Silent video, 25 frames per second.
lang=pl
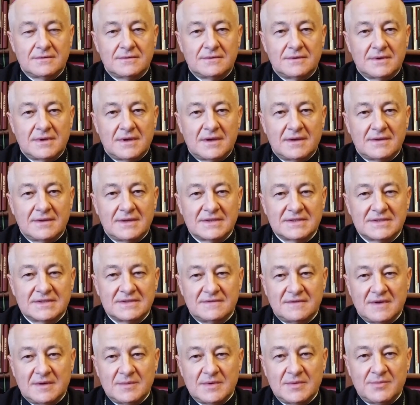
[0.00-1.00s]
które
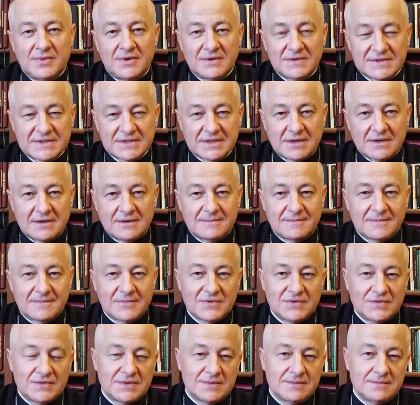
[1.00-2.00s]
nazywamy Polska,
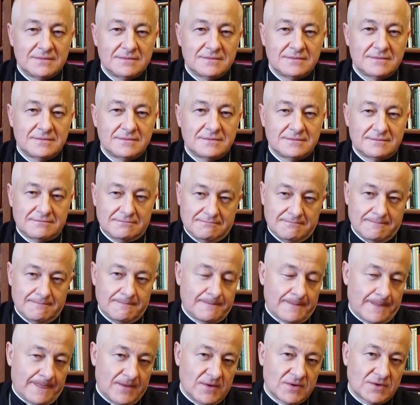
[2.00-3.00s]
w którym
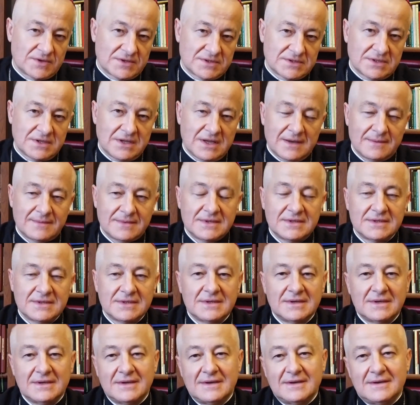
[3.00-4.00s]
określamy
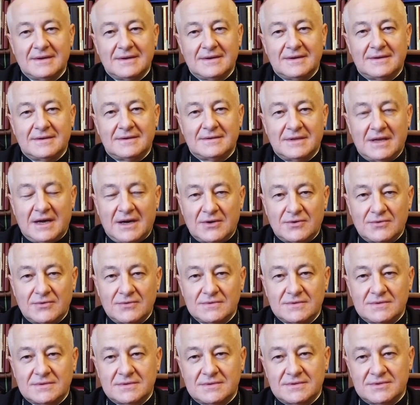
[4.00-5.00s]

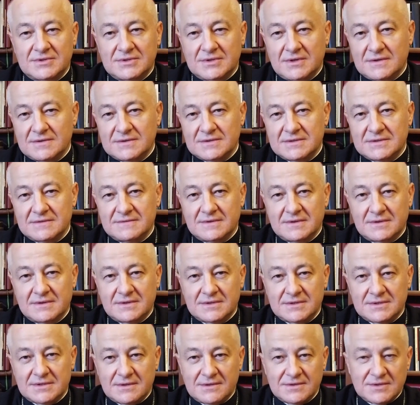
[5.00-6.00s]
naród żyjący w
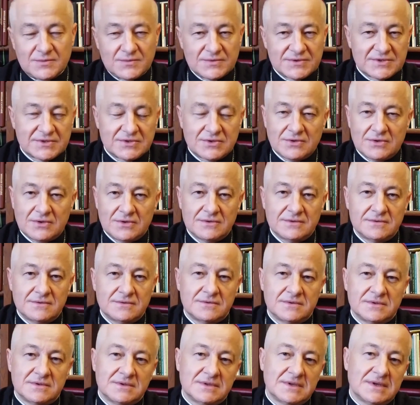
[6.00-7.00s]
określonym
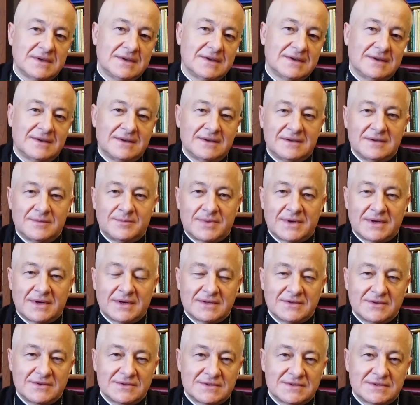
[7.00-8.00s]
ustroju i, i
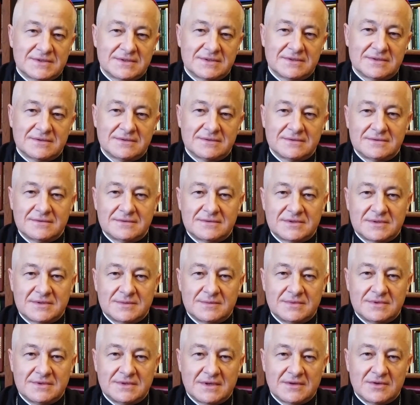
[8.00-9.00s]
pragnący,
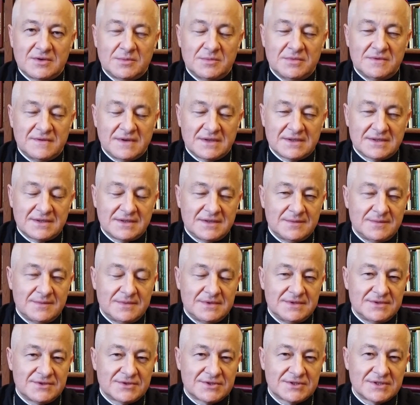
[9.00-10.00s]
żeby jego obywatele
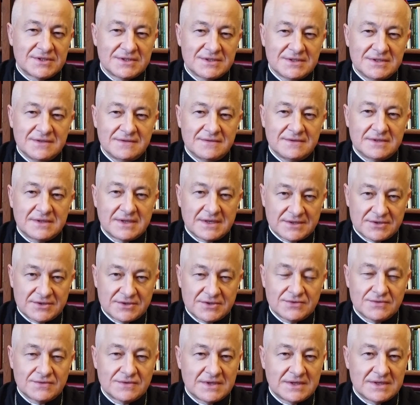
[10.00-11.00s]
byli szczęśliwi,
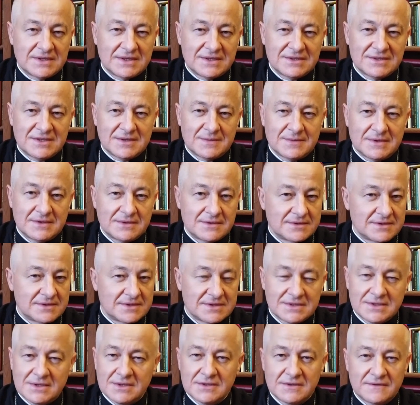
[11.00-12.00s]
także tutaj na ziemi. To
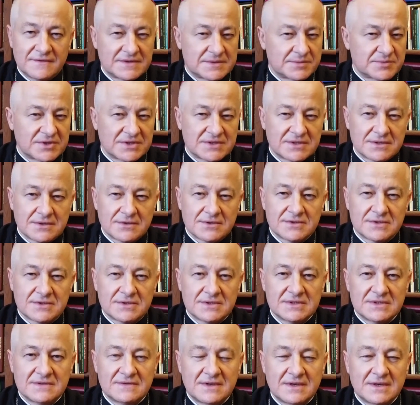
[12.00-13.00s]
nie stoi w
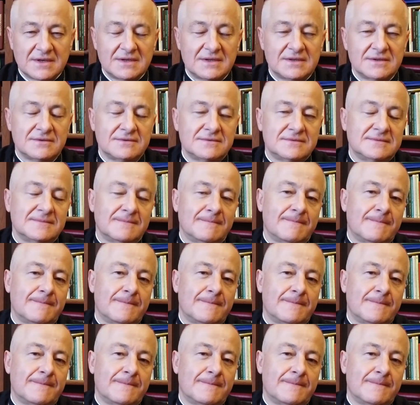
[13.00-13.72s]
sprzeczności z Ewangelią.